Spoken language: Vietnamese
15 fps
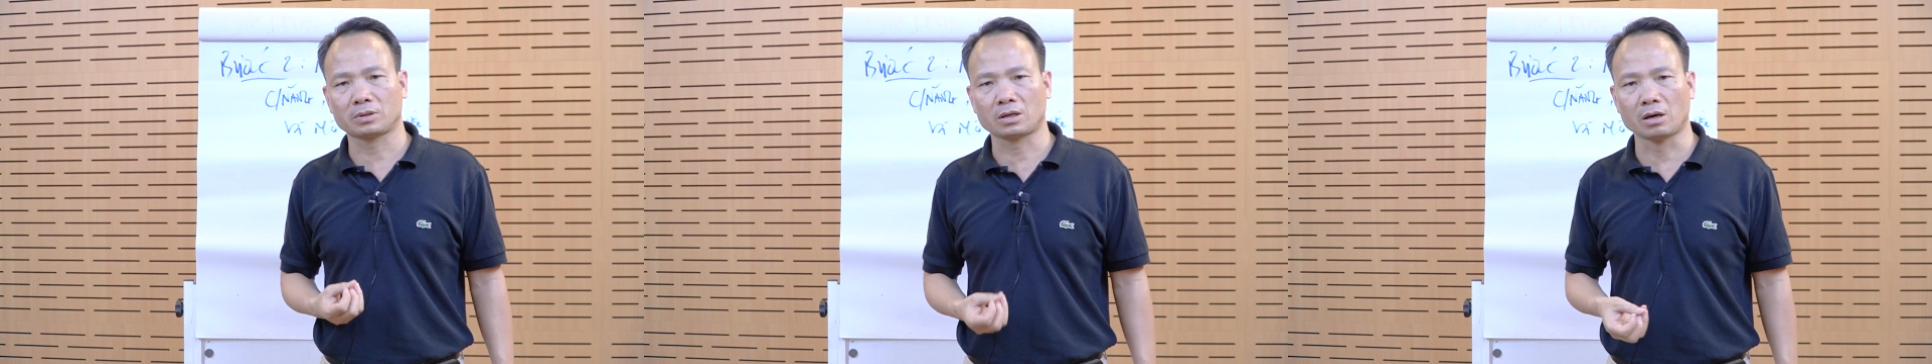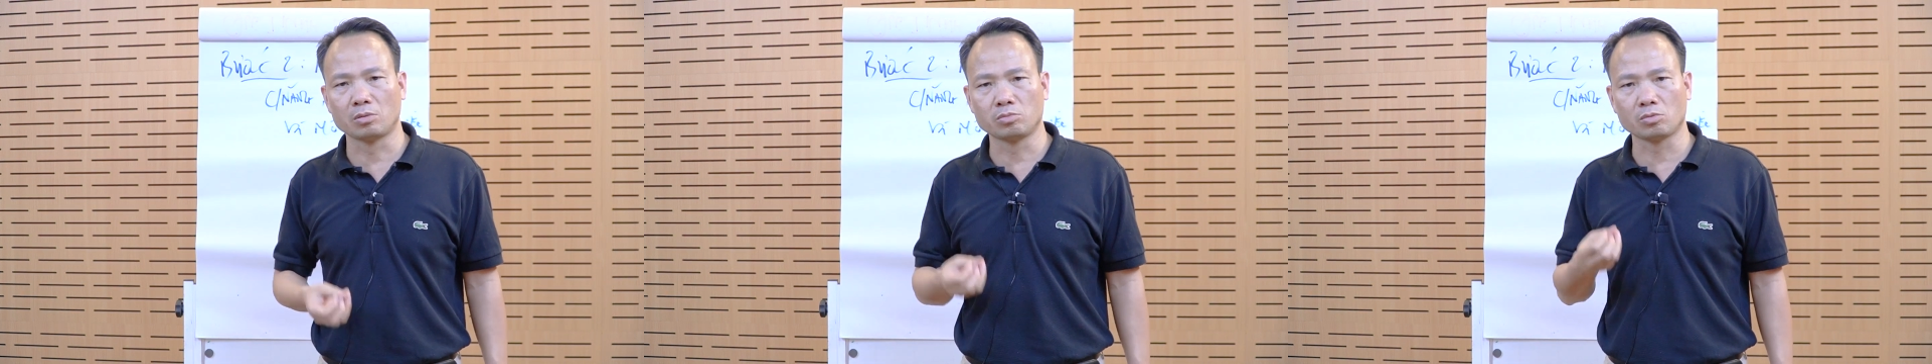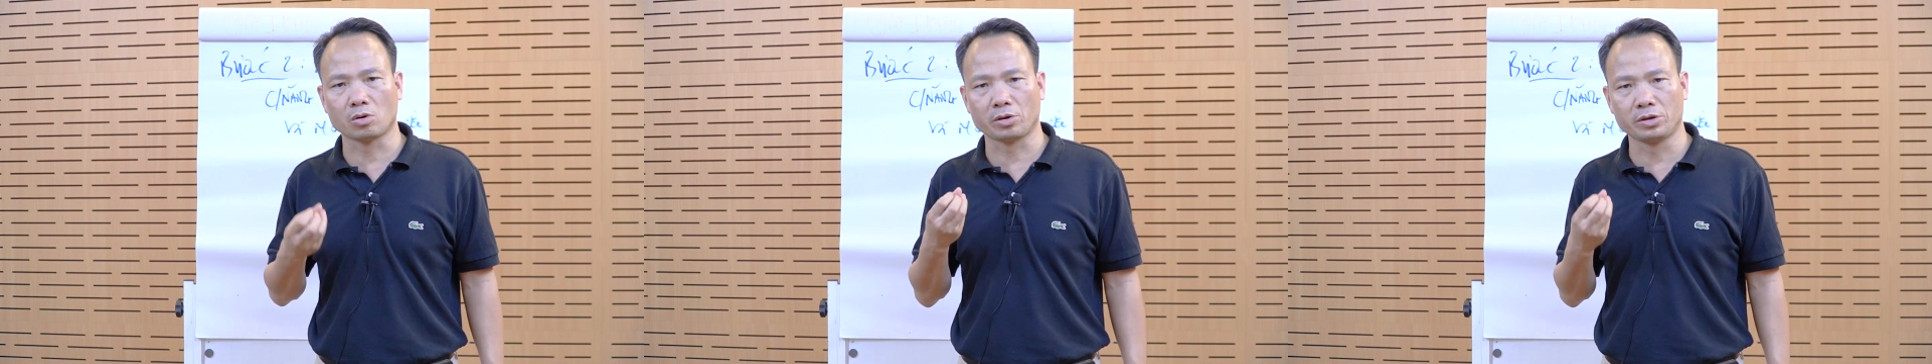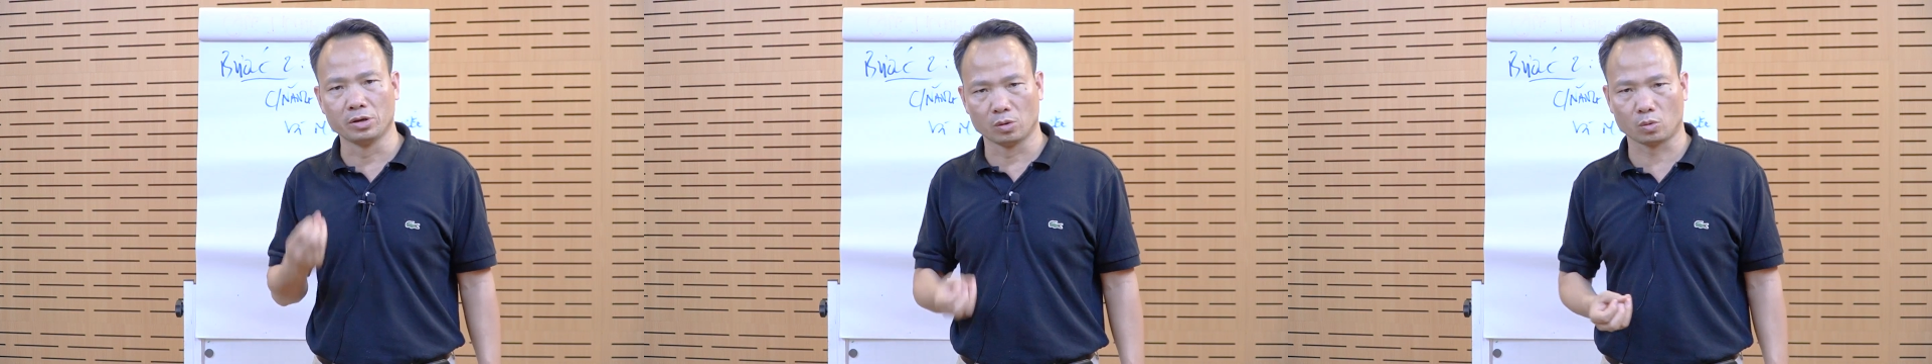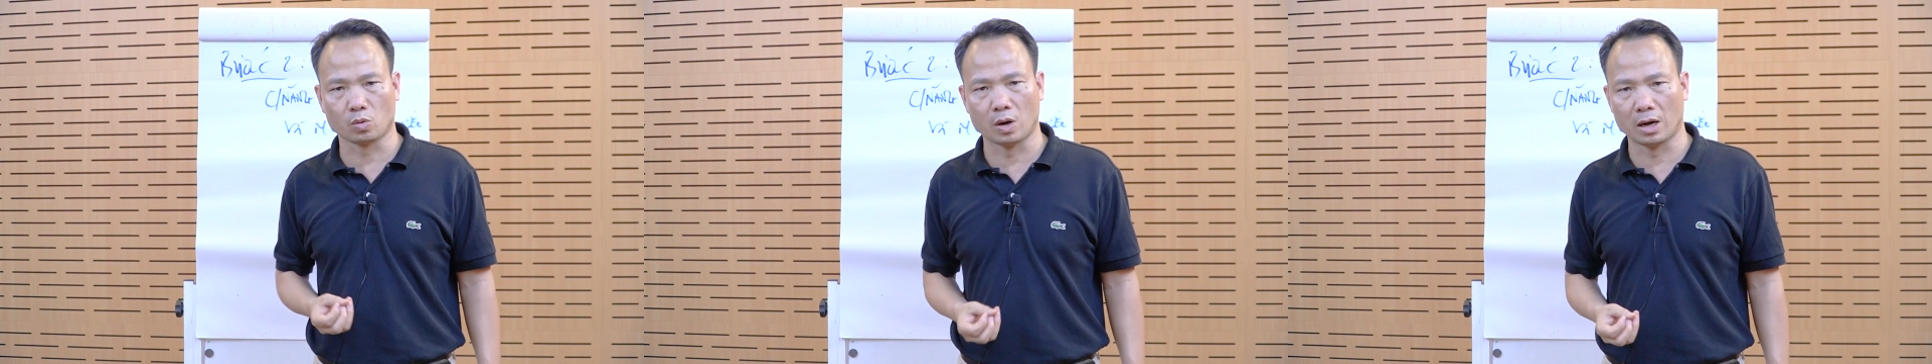không có
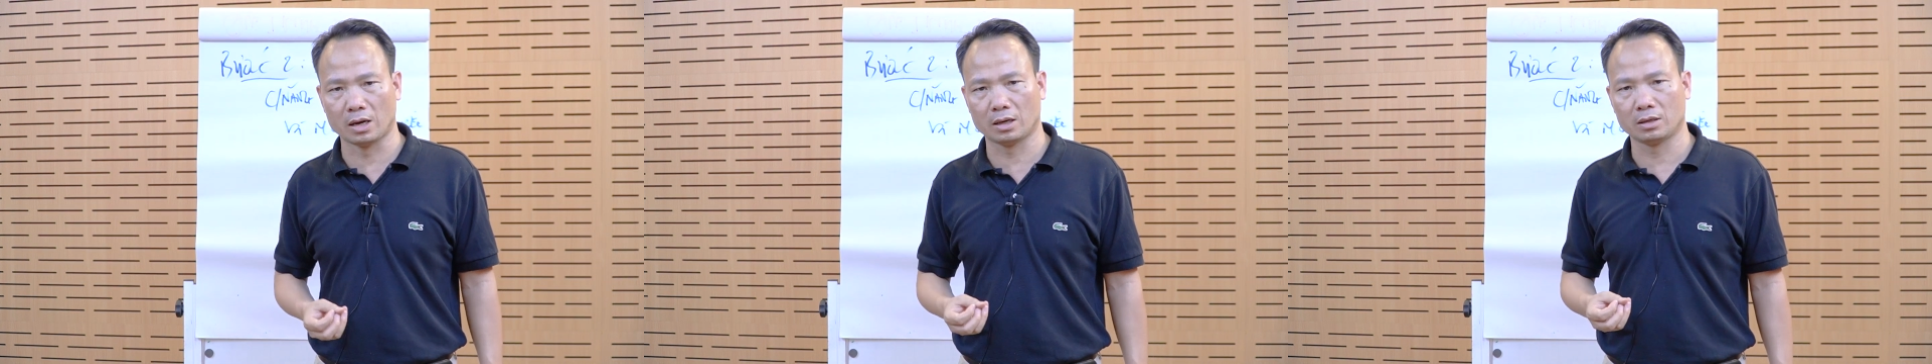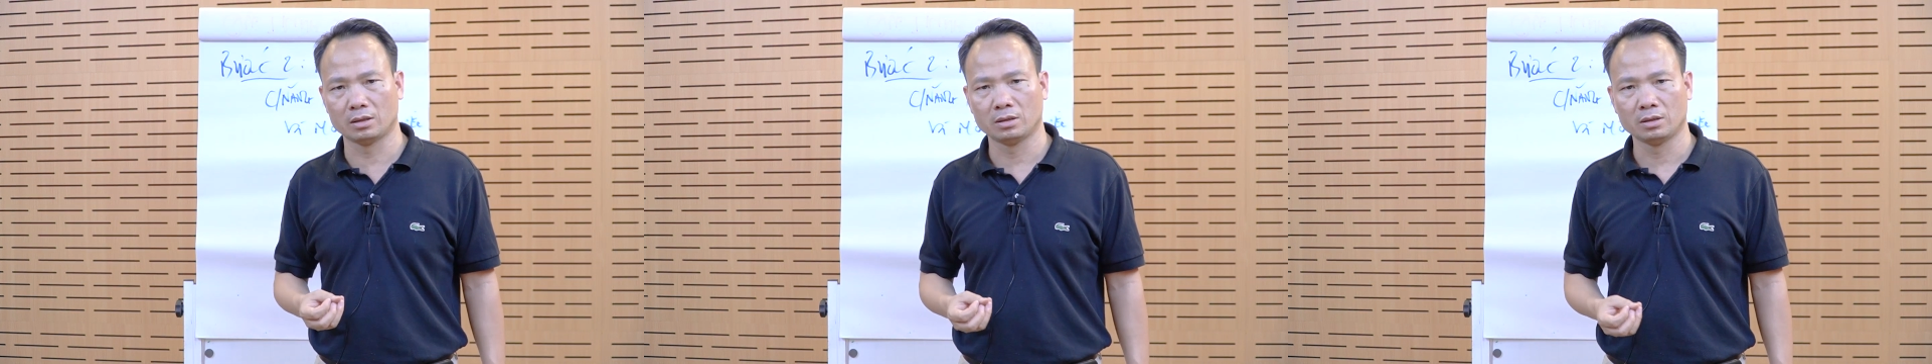hiệu quả